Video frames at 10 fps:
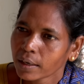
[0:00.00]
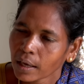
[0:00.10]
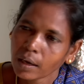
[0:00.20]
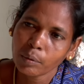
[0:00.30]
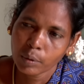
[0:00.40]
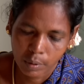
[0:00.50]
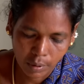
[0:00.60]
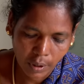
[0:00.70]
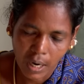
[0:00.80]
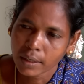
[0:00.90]
நாங்கள்
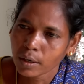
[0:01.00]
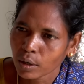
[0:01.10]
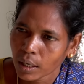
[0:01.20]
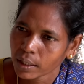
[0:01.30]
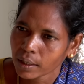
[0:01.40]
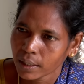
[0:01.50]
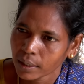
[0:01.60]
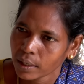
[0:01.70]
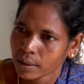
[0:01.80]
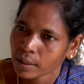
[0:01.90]
கட்டின கட்ட கட்ட
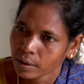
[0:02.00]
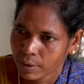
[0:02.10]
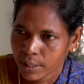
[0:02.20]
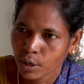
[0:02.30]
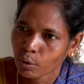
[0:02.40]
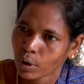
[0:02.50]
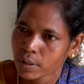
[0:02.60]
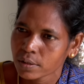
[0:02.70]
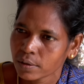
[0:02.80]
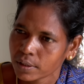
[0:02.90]
கட்ட அந்த வட்டியும்
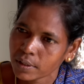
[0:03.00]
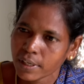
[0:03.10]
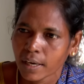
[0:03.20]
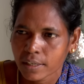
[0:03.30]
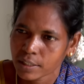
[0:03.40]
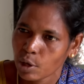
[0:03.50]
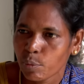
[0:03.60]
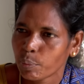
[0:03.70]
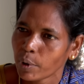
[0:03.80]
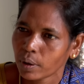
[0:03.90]
குறைஞ்சின்னு வந்தது எங்கள்
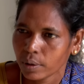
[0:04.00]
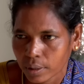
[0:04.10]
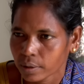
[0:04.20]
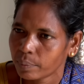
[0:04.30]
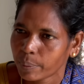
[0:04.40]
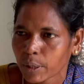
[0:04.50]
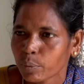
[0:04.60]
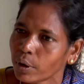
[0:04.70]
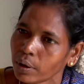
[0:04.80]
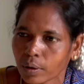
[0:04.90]
சேமிப்போ எங்கள்
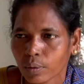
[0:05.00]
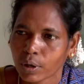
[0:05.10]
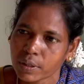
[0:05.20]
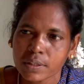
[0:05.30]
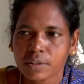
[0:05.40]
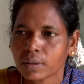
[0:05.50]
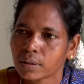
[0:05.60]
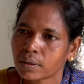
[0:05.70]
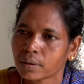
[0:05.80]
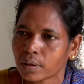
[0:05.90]
பணமும் குறைஞ்சிட்டு வந்துடுது